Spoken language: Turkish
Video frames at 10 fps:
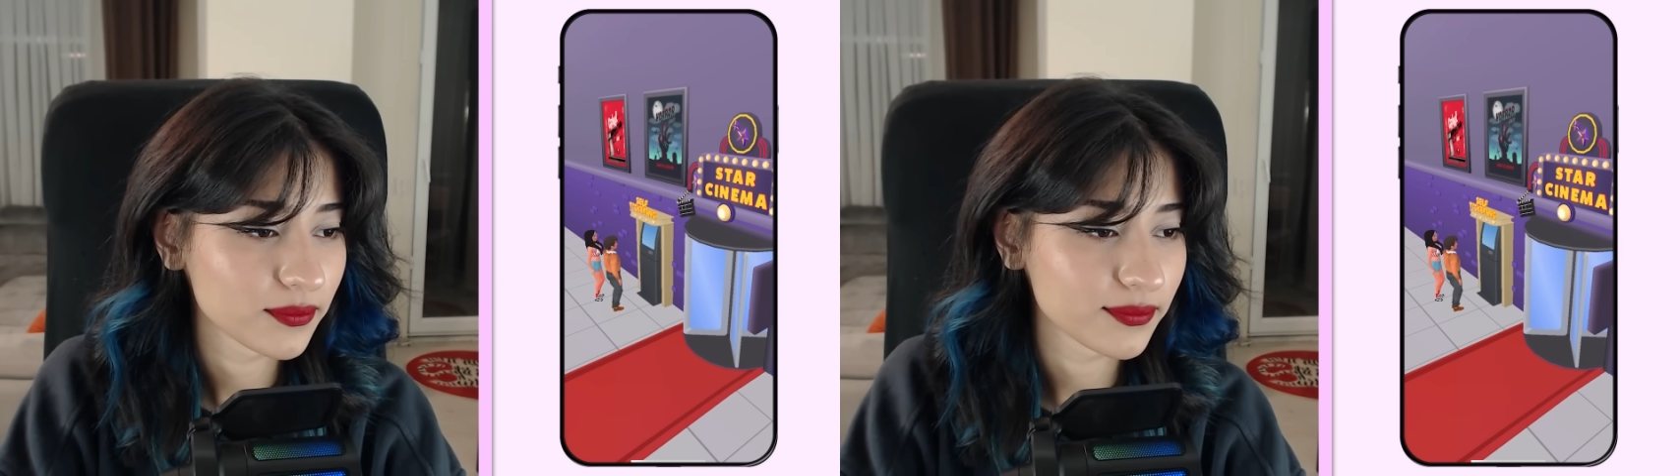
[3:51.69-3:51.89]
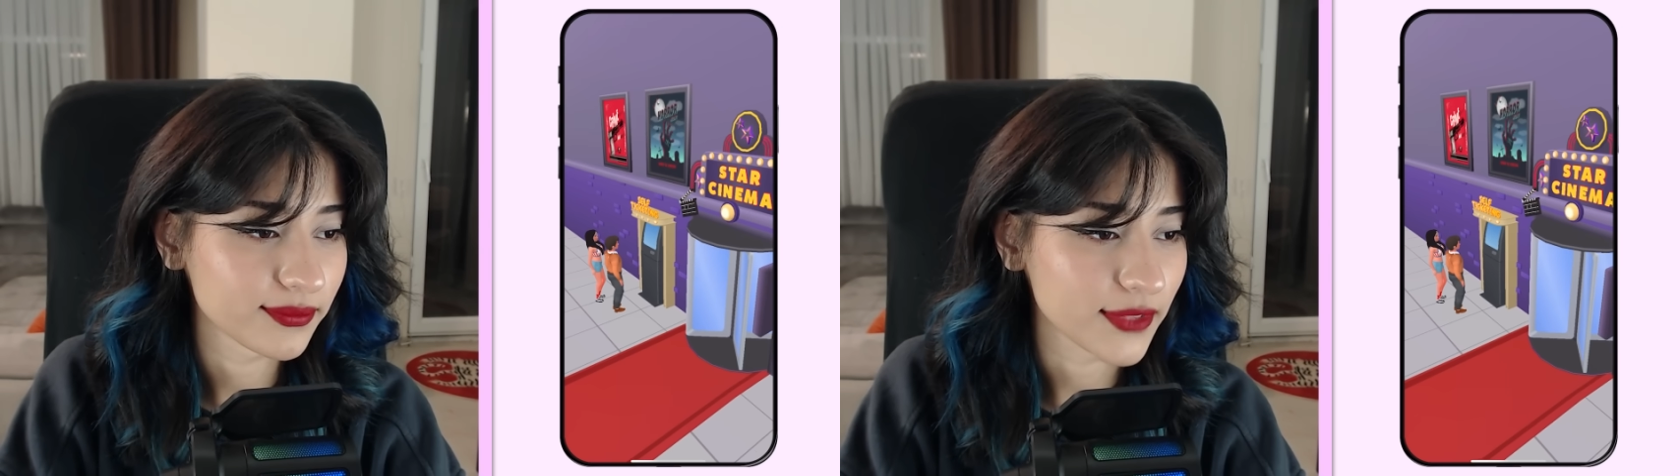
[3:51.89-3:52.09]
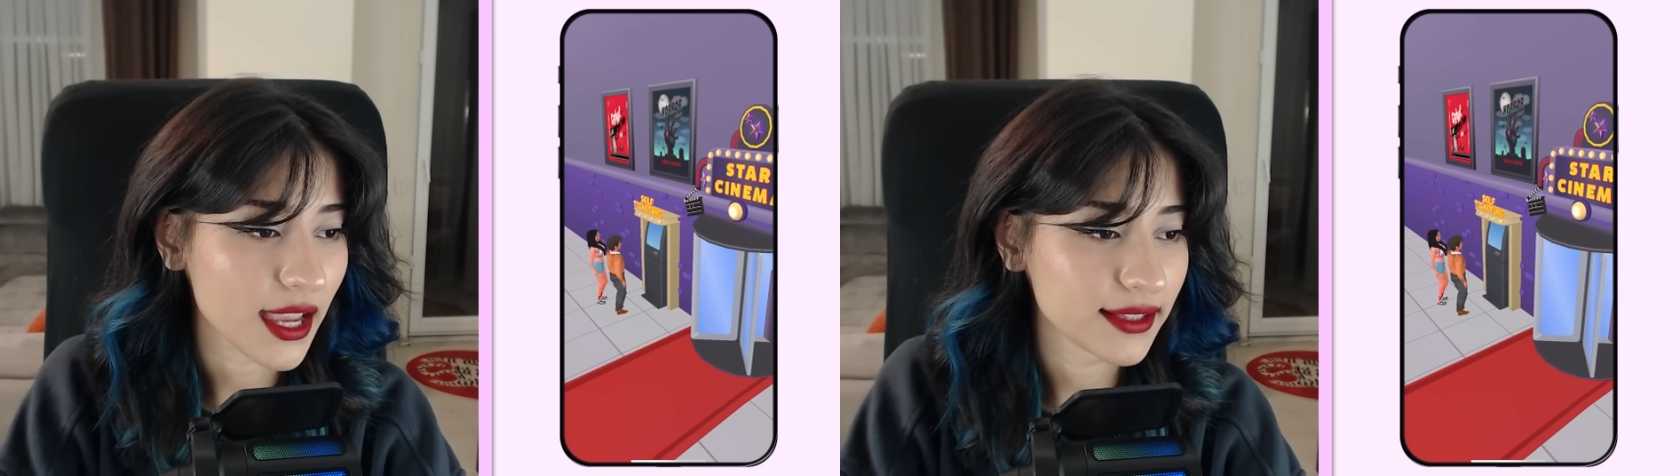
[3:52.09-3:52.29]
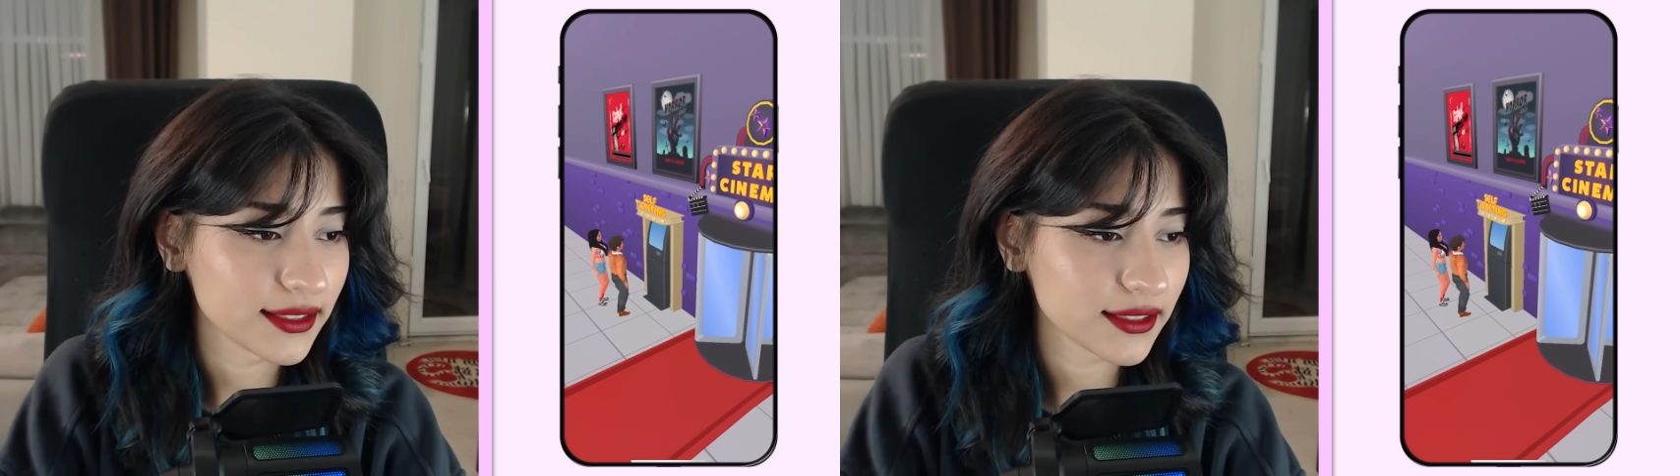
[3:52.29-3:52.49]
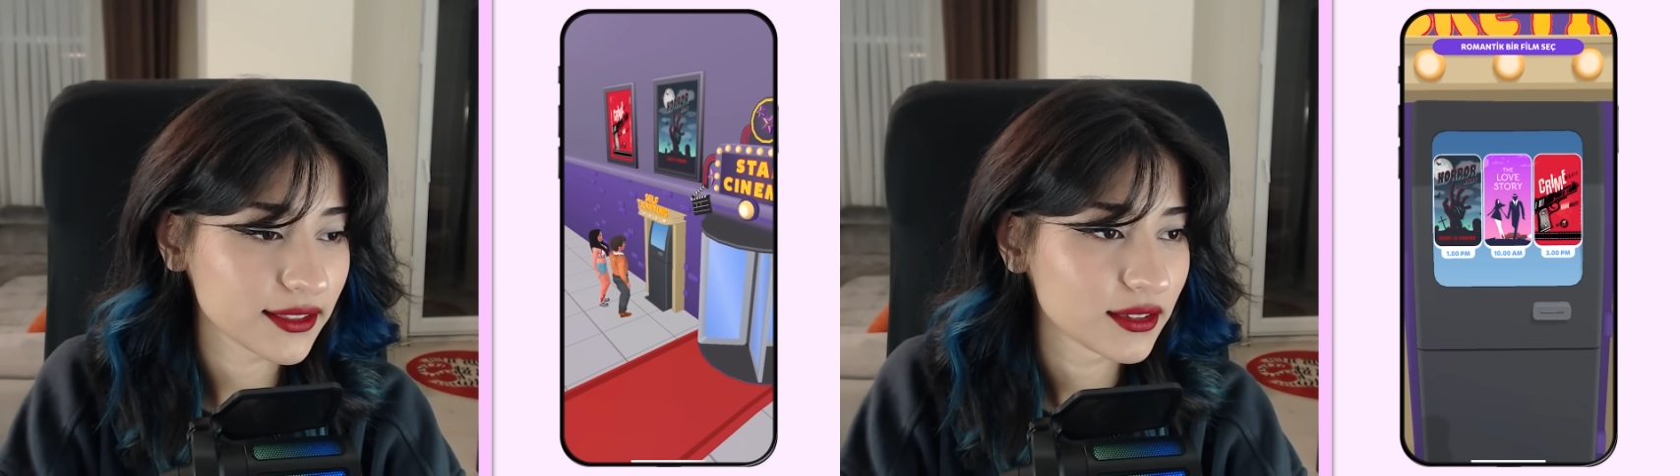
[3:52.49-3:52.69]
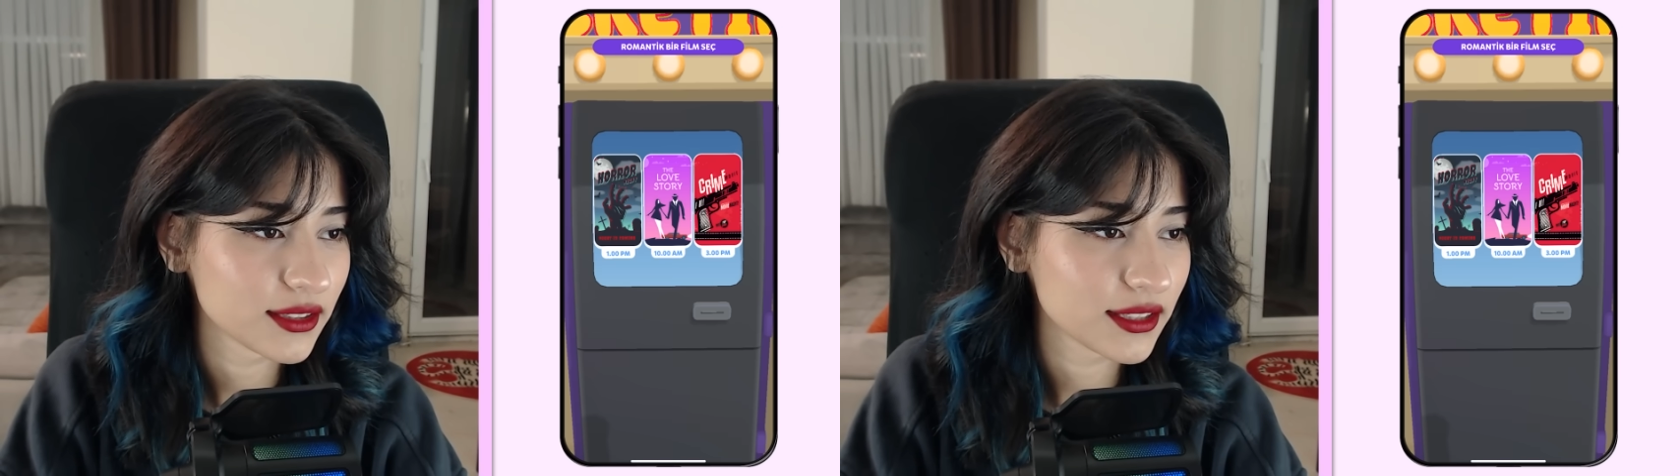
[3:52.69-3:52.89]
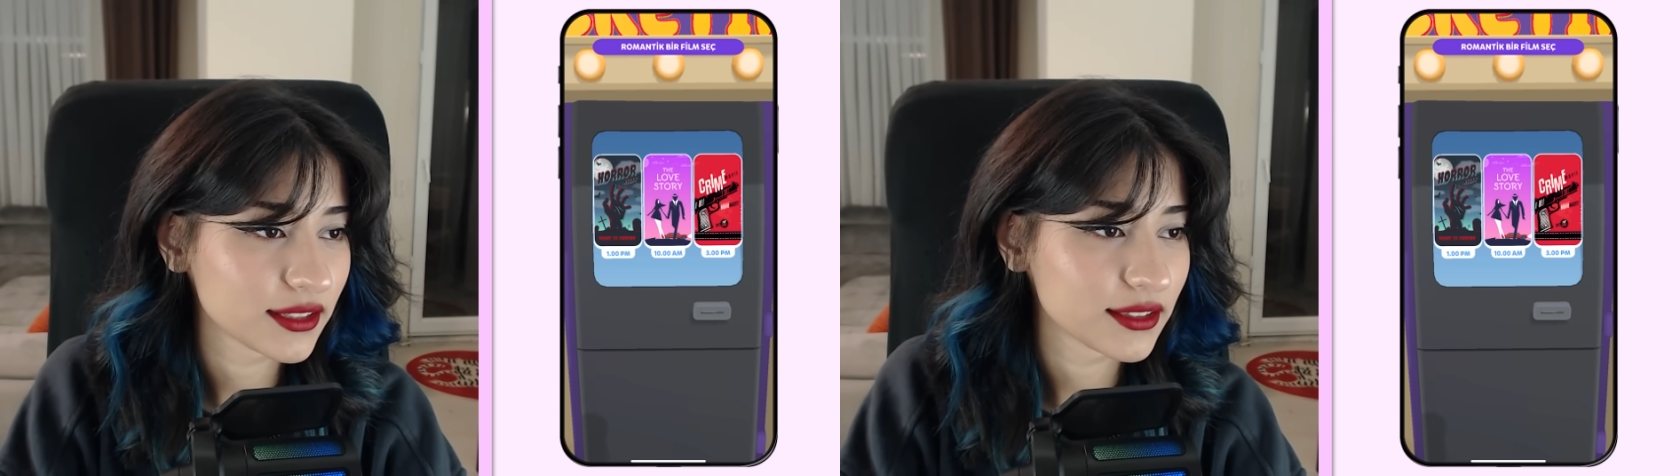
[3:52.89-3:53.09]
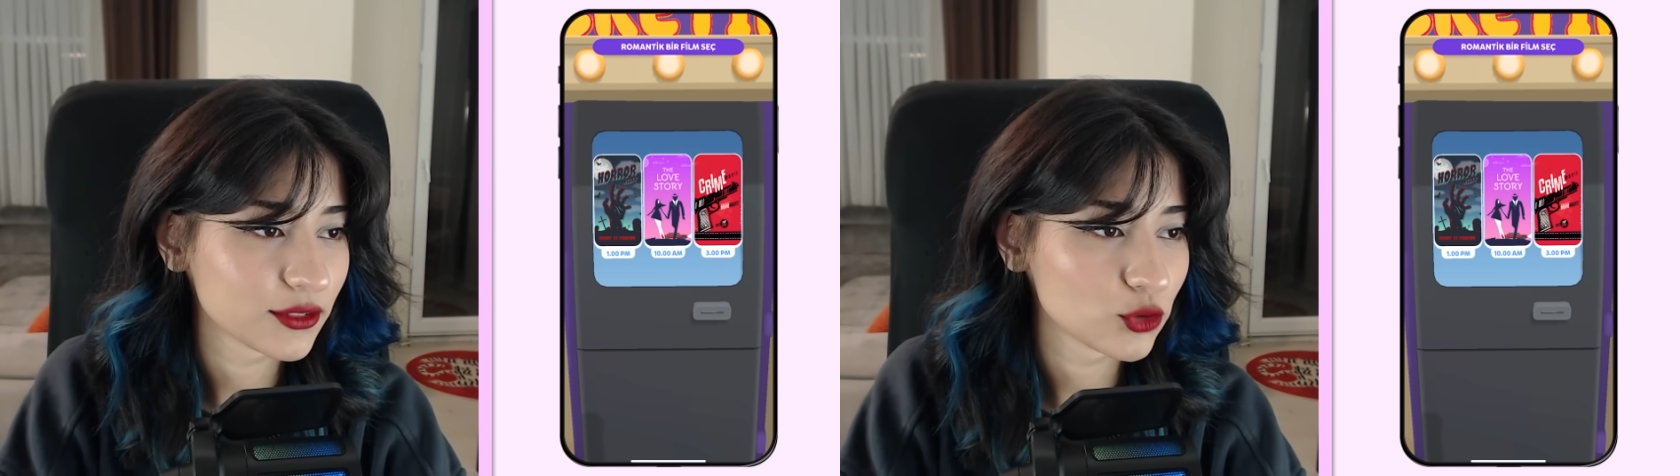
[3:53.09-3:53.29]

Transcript: Hmm, geldik. Ticket.